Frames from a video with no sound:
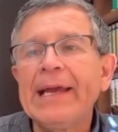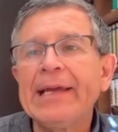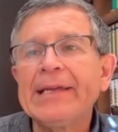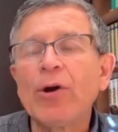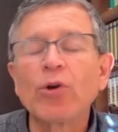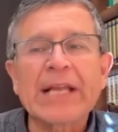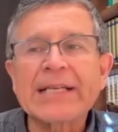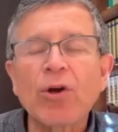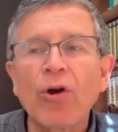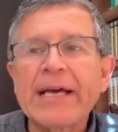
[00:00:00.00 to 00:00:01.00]
y otras
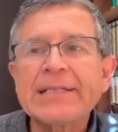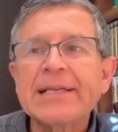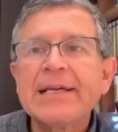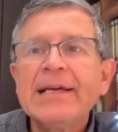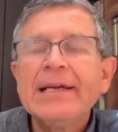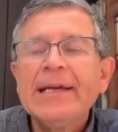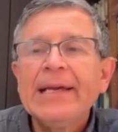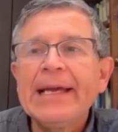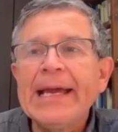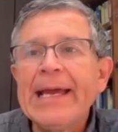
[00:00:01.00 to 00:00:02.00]
zonas.
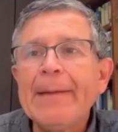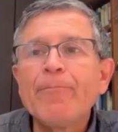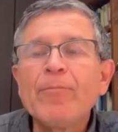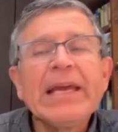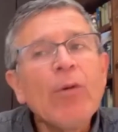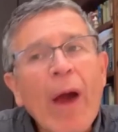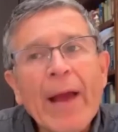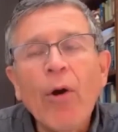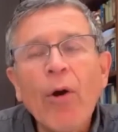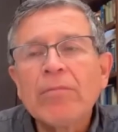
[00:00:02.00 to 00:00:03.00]
Eh, y
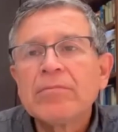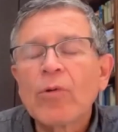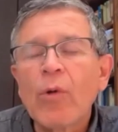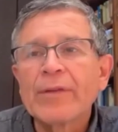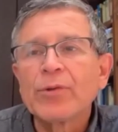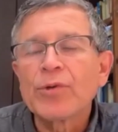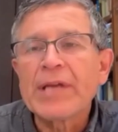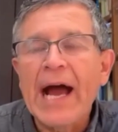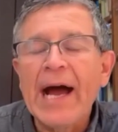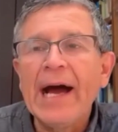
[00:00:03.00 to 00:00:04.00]
luego, cuando
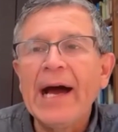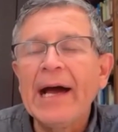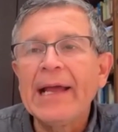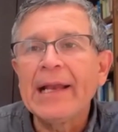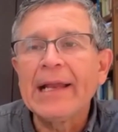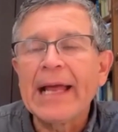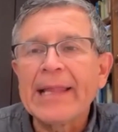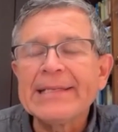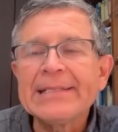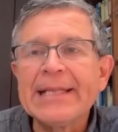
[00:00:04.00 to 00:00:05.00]
ya la
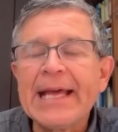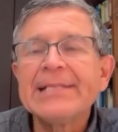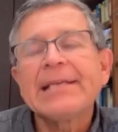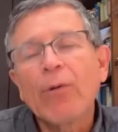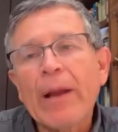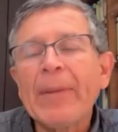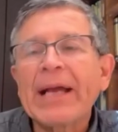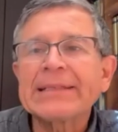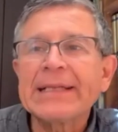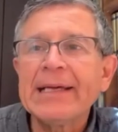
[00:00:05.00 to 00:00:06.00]
disidencia, una
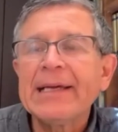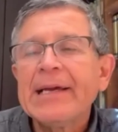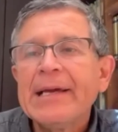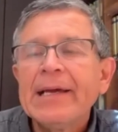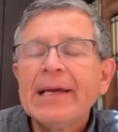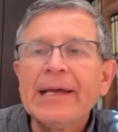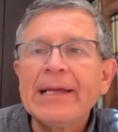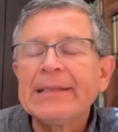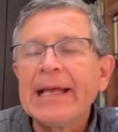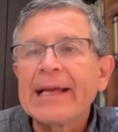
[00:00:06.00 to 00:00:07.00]
parte, eh,
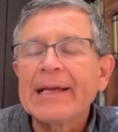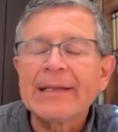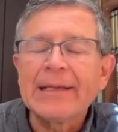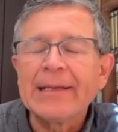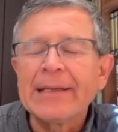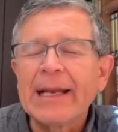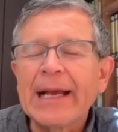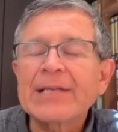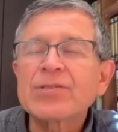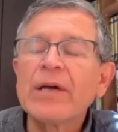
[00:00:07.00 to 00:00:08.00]
en el
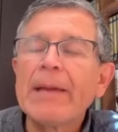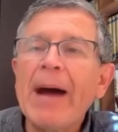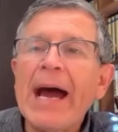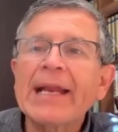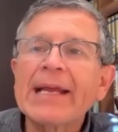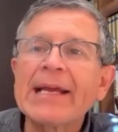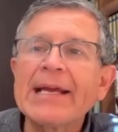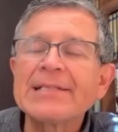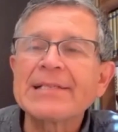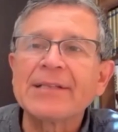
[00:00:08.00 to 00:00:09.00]
caso de
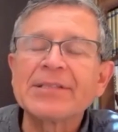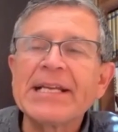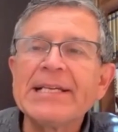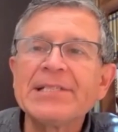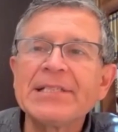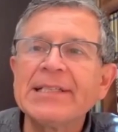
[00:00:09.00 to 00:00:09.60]
Márquez, Santrich,